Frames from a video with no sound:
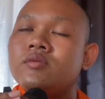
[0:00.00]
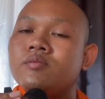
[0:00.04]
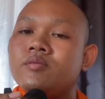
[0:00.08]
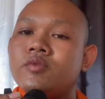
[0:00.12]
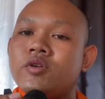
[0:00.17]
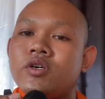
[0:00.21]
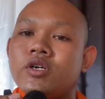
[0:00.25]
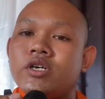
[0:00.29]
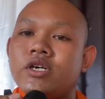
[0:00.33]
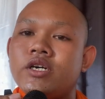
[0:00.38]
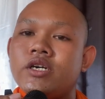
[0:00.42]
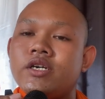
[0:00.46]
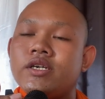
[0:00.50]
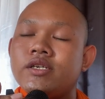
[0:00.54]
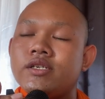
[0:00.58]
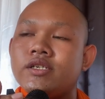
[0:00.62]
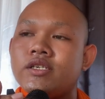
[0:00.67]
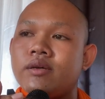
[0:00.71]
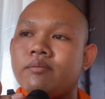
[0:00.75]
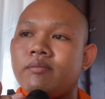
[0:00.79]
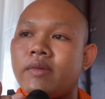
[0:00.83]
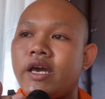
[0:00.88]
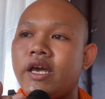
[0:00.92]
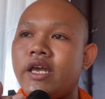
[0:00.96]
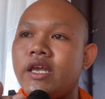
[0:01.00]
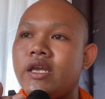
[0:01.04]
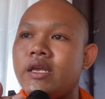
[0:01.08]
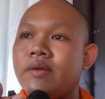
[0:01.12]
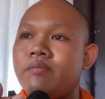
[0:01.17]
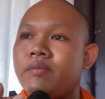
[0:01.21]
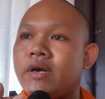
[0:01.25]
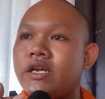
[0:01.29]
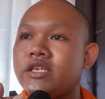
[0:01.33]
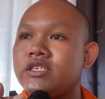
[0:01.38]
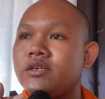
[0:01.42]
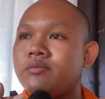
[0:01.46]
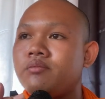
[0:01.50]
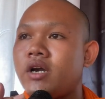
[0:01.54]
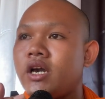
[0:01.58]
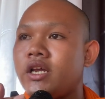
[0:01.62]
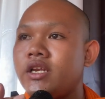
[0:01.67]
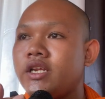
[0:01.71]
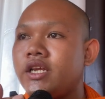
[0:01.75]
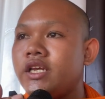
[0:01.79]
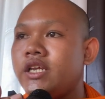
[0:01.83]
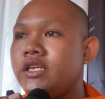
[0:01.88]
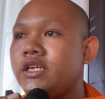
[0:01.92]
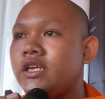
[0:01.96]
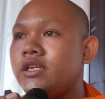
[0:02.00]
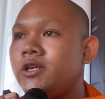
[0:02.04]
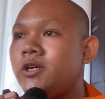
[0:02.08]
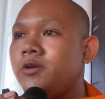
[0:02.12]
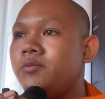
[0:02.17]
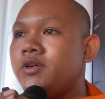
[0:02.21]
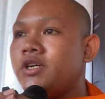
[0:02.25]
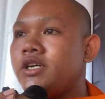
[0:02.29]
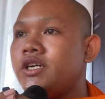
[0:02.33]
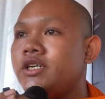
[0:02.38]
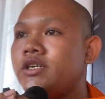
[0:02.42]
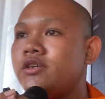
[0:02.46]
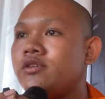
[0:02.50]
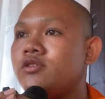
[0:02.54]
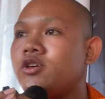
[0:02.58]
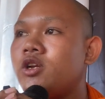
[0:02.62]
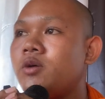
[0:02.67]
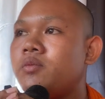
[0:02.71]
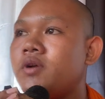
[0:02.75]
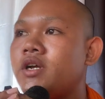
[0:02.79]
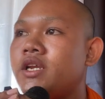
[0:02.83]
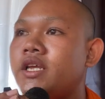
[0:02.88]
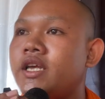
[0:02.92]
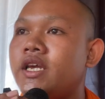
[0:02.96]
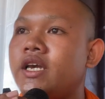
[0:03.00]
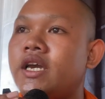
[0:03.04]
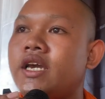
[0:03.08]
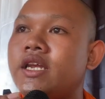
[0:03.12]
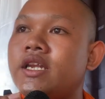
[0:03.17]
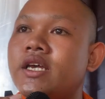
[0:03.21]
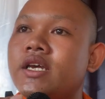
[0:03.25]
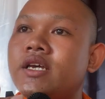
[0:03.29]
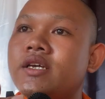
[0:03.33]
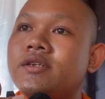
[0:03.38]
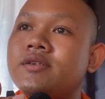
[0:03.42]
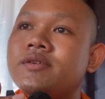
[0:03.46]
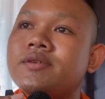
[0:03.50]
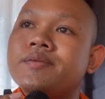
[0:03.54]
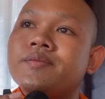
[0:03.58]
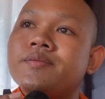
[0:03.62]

rồi xe mai bà chợ bán này nhộm khơi cổ rốt này hay ná